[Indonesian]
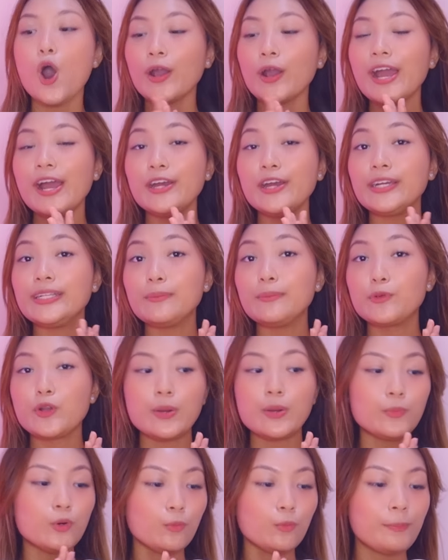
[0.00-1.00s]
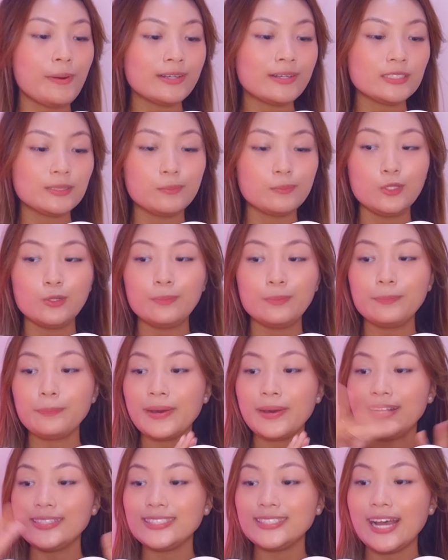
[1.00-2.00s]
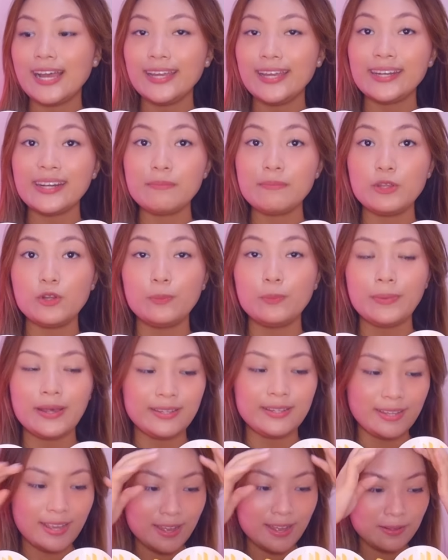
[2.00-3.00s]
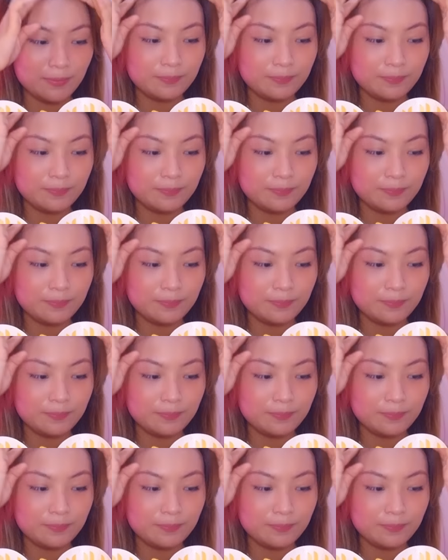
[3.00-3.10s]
Oke okay, kita buruan mukbang sebelum pada cair di minumannya.